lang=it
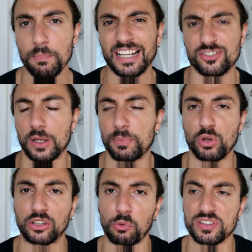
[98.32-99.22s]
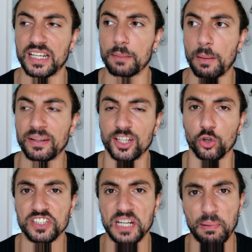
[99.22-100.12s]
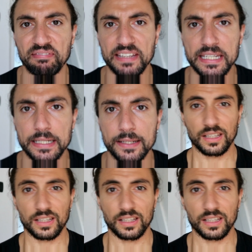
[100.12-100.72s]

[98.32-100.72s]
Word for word: Ma che sono abituato a questi cambiamenti così repentini?